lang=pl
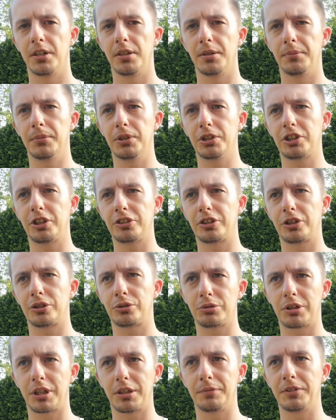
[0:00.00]
Myślę, że
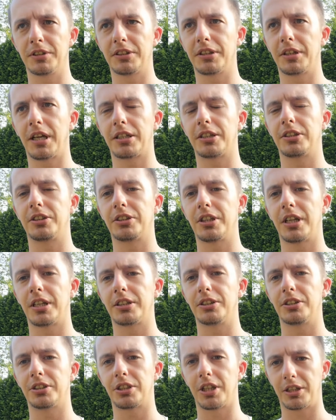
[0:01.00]
tutaj widzę jakiś,
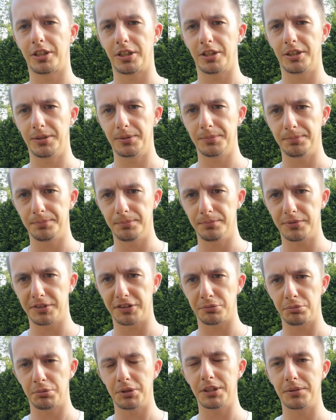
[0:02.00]
jakiś taki
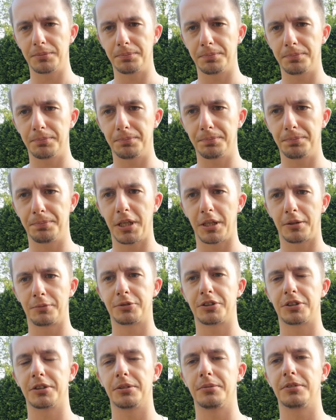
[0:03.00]
zły
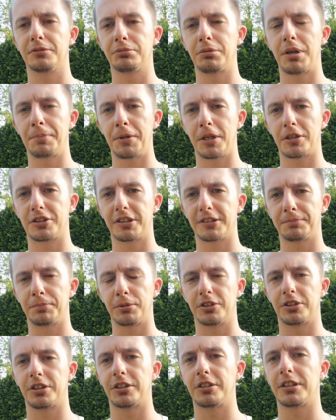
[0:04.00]
pierwszy, złe pierwsze
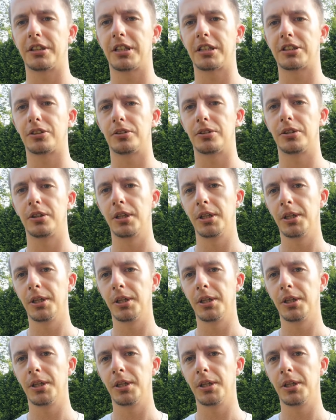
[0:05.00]
spojrzenie na to,